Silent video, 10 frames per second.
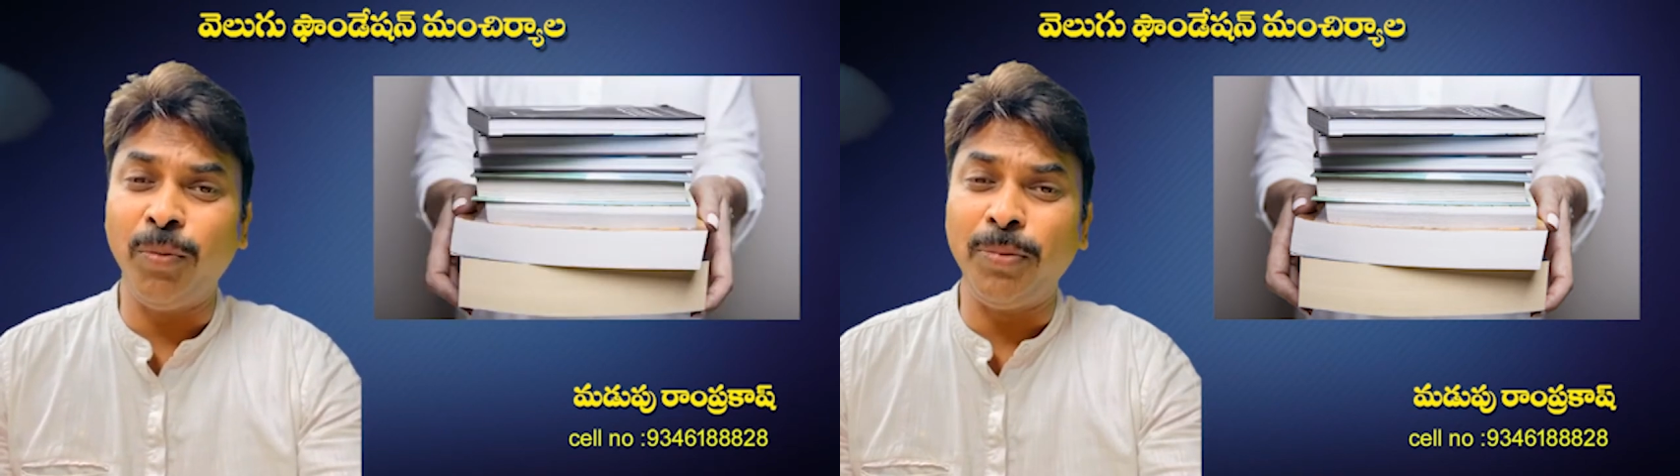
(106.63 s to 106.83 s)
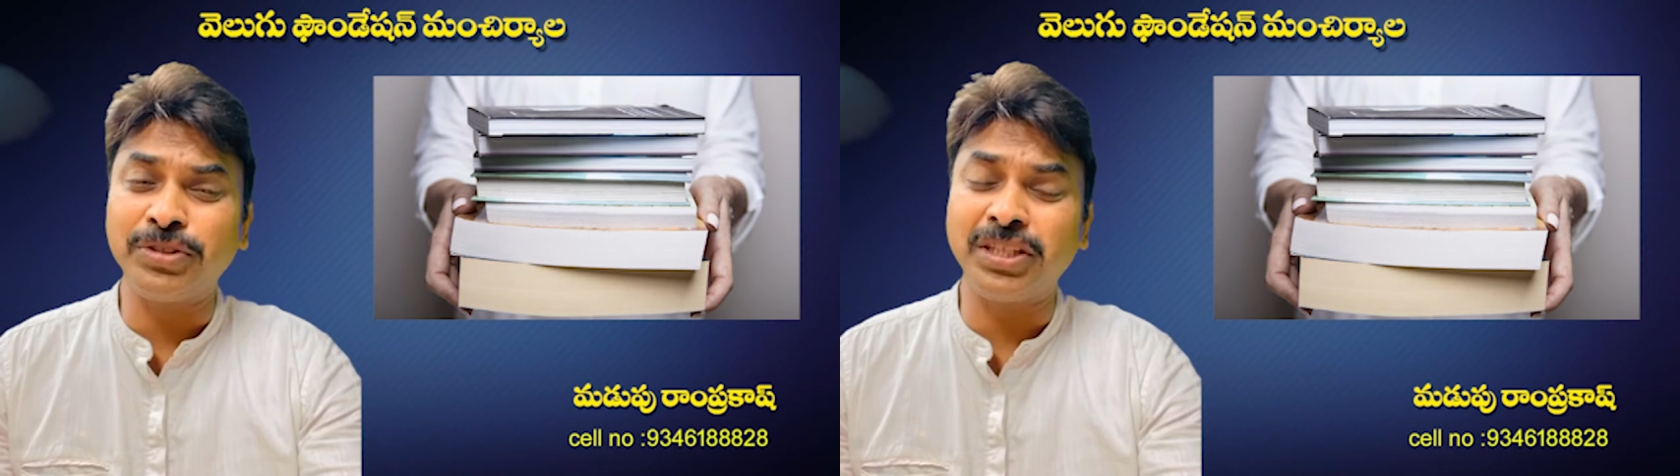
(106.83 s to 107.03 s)

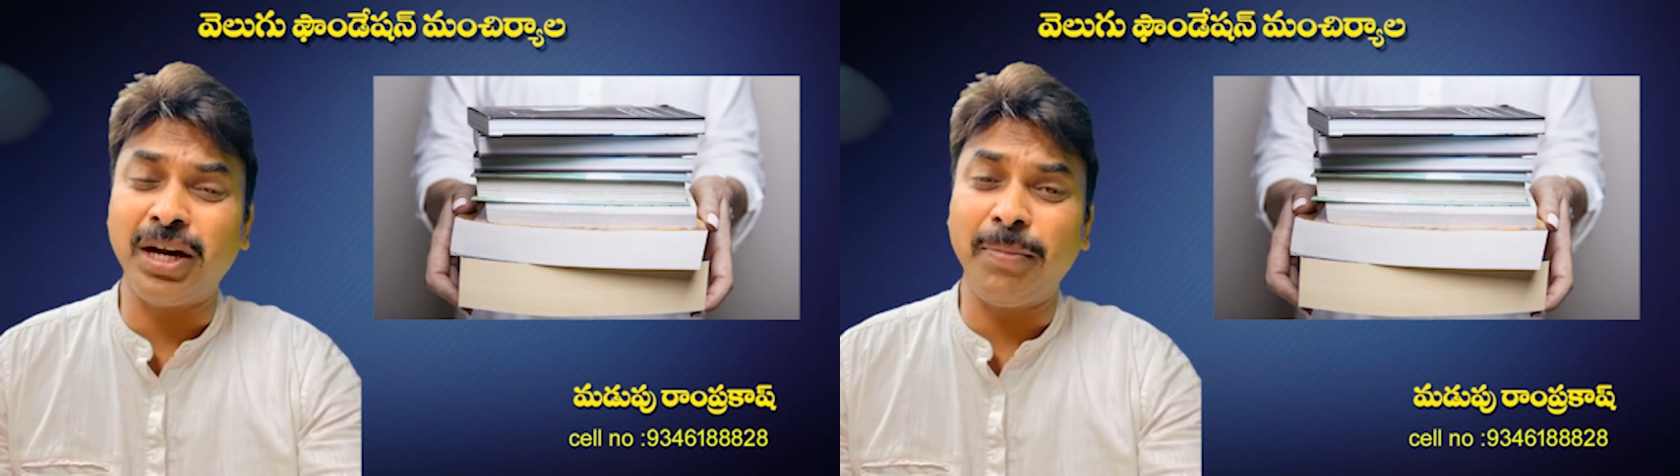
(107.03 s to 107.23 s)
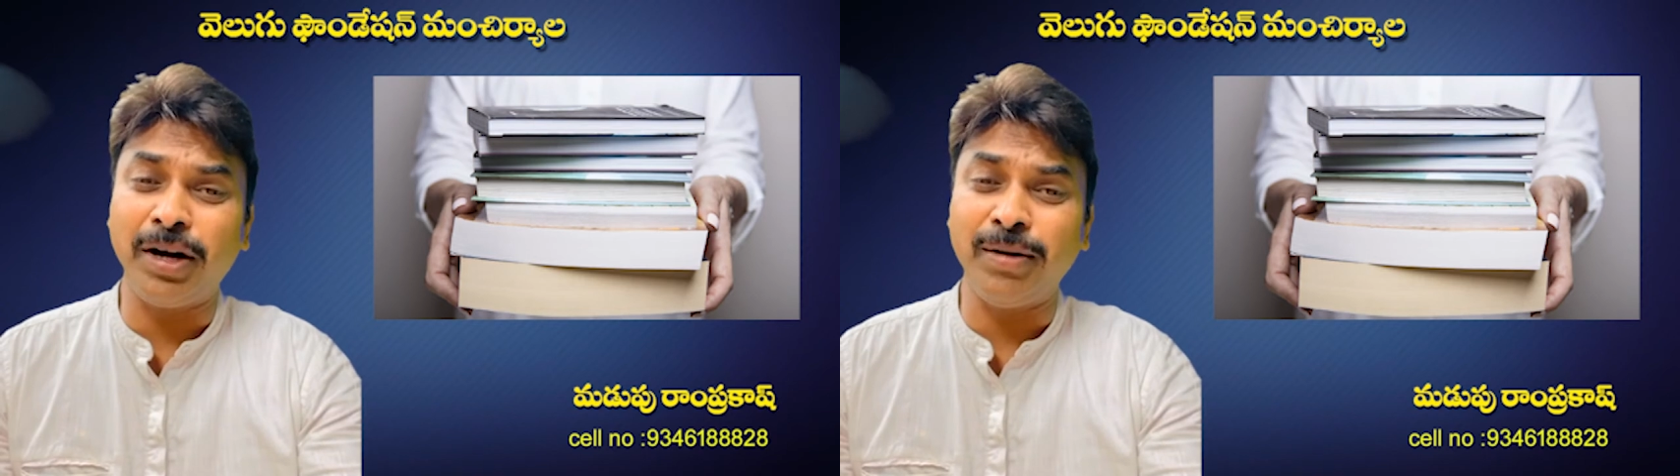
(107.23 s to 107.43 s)
పుస్తక
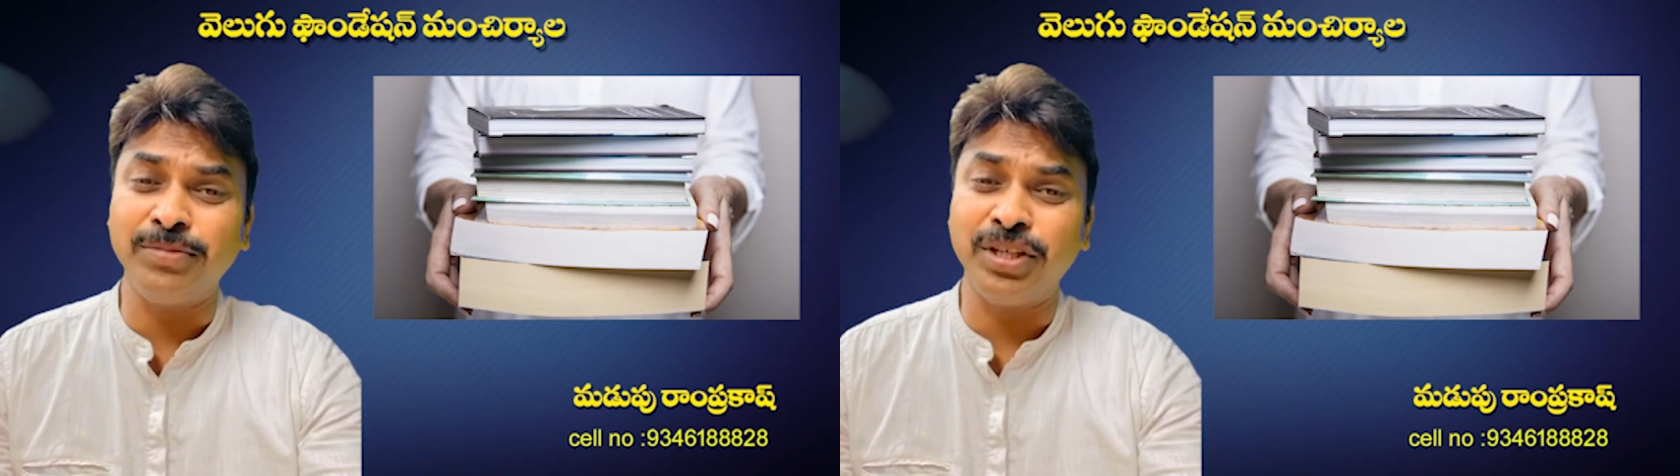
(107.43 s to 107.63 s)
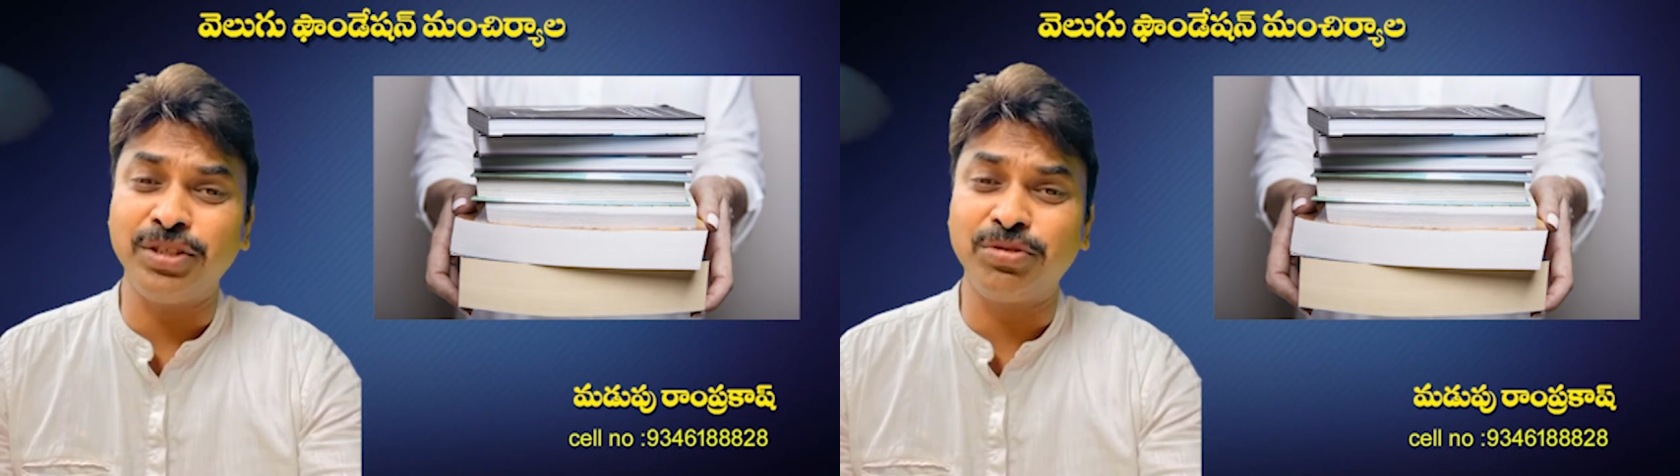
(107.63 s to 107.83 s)
పఠనం
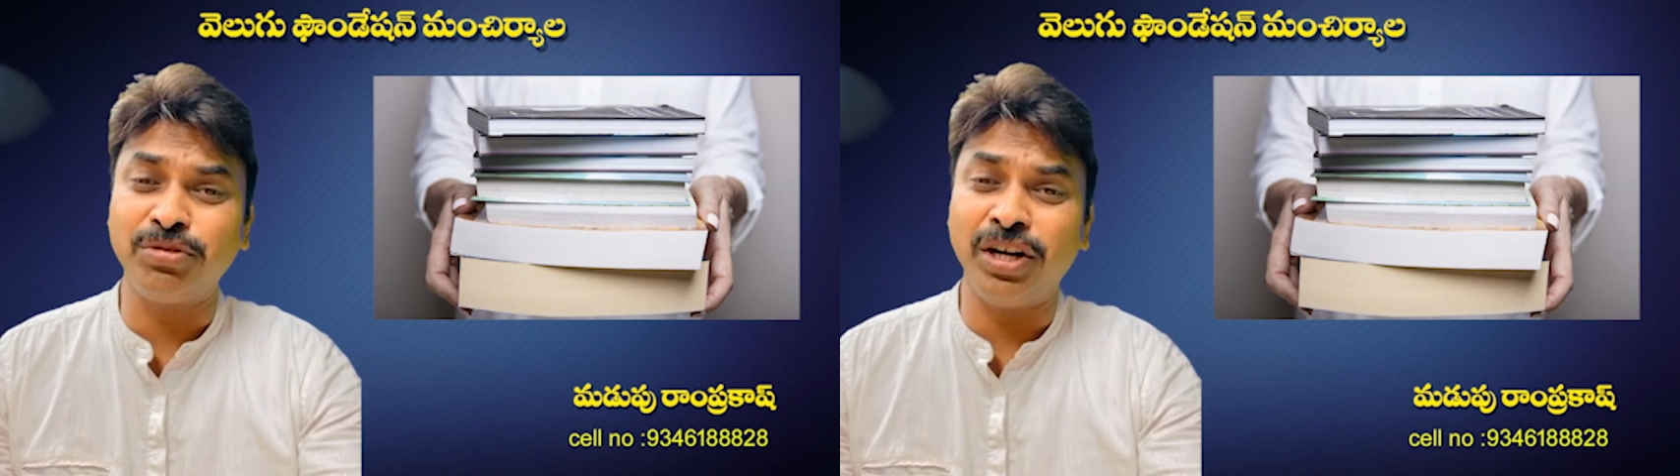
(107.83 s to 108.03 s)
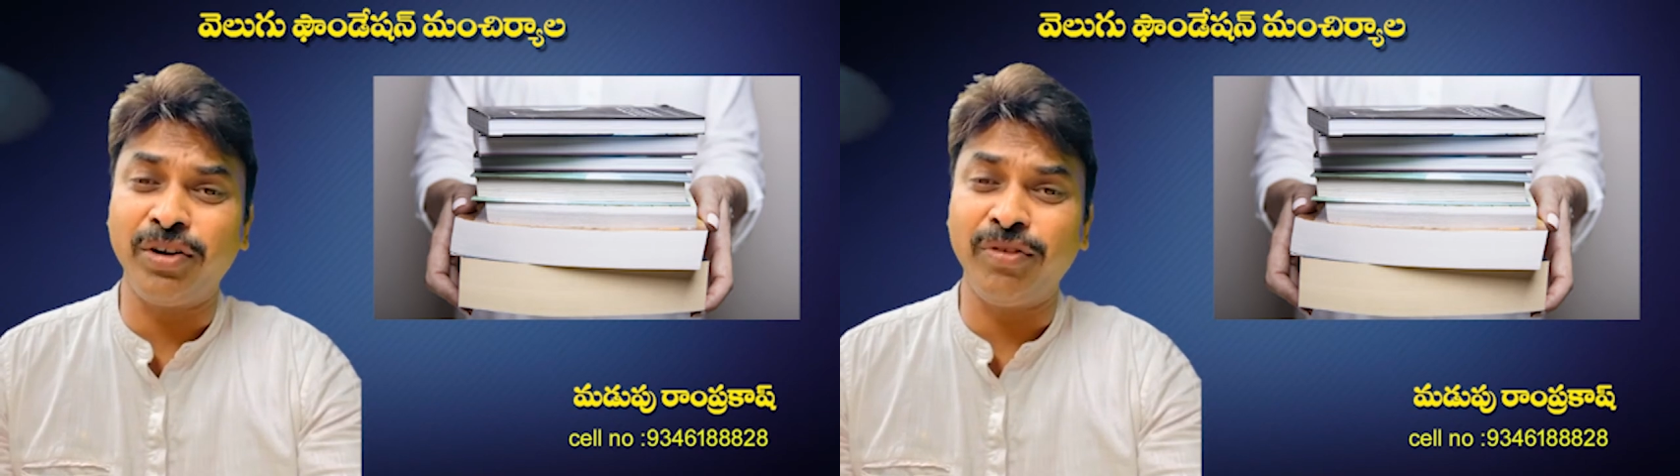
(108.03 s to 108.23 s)

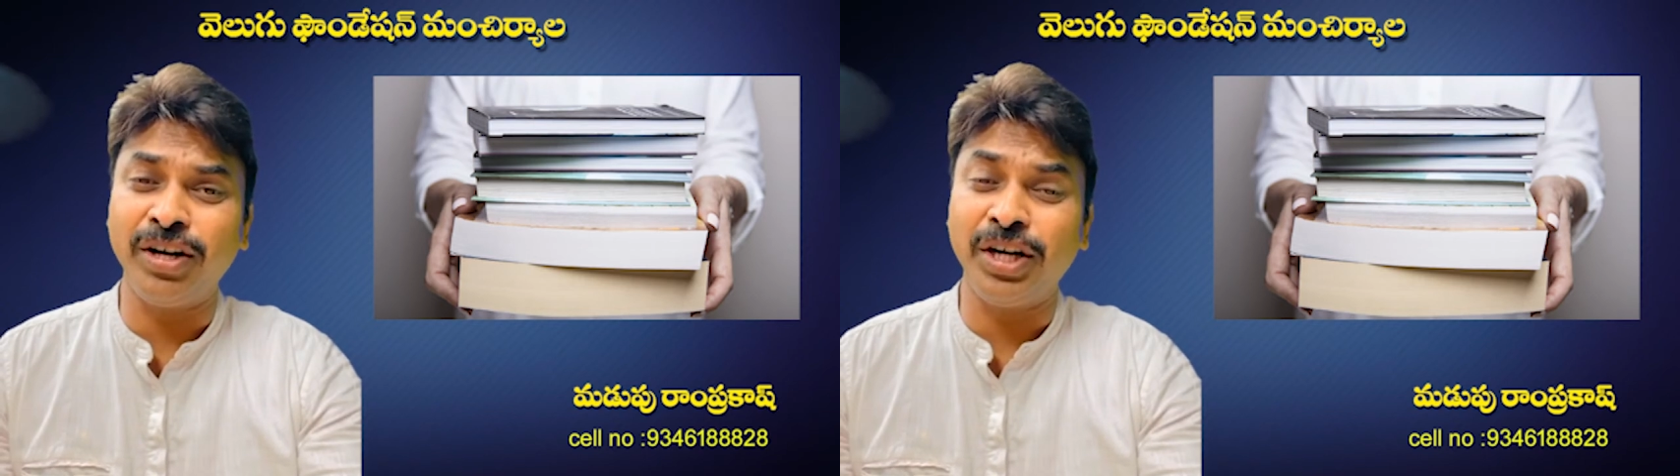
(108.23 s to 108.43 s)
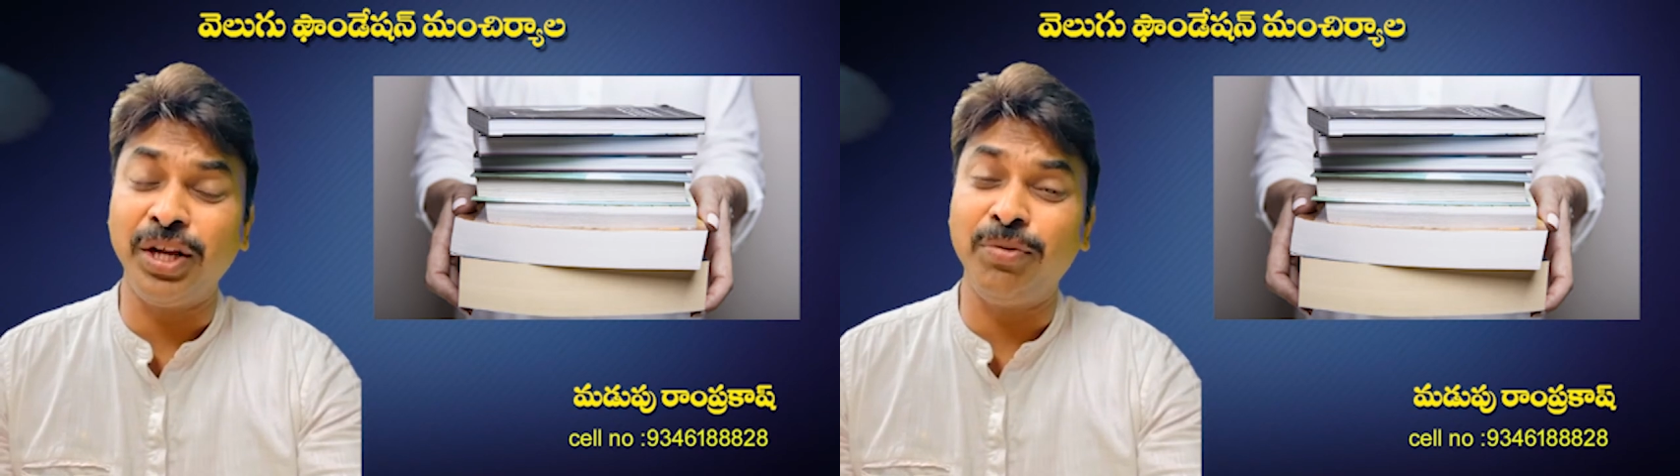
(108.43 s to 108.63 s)

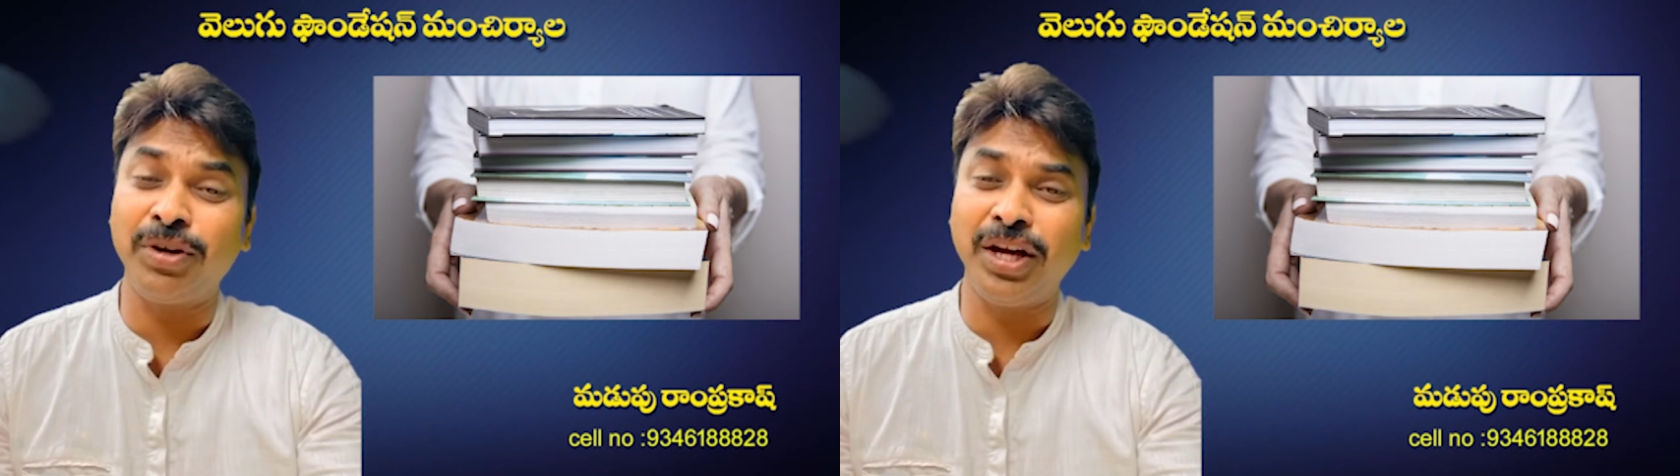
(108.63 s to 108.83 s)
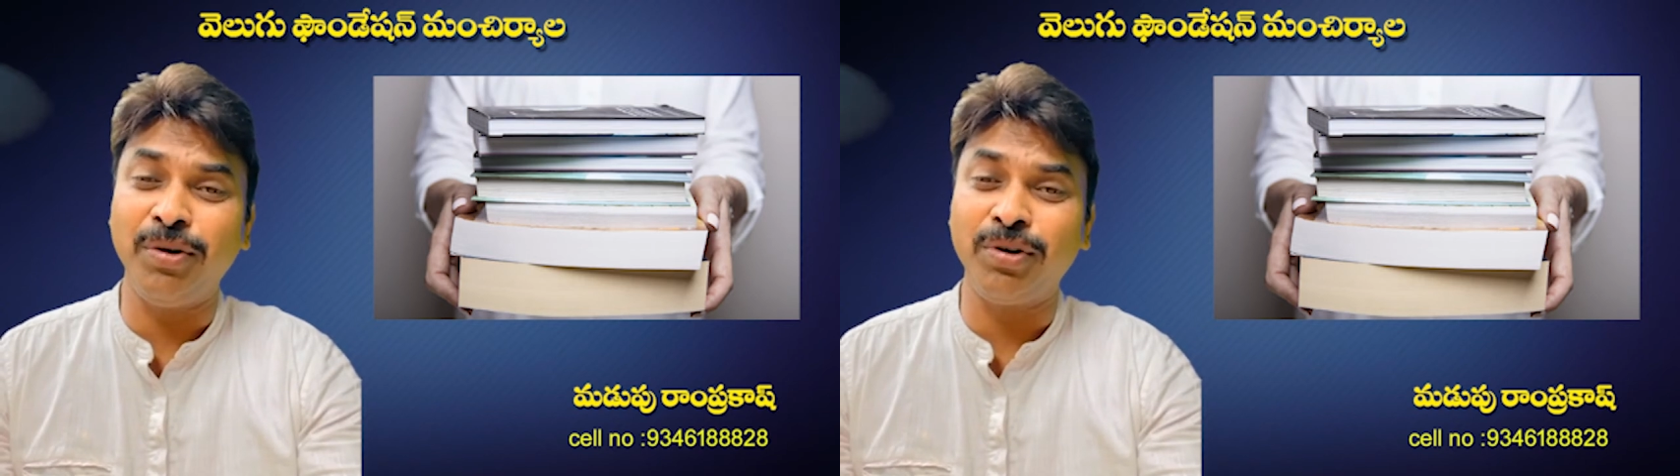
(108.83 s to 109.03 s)
చేస్తున్నటువంటి
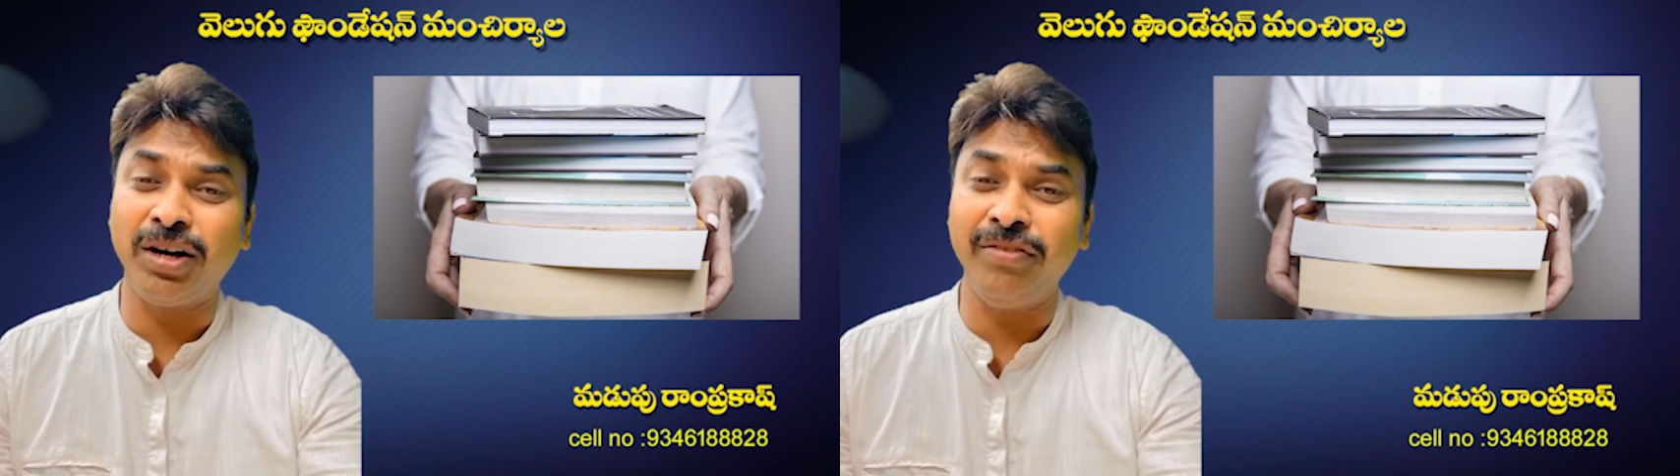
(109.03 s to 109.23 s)
ఒకే ఒక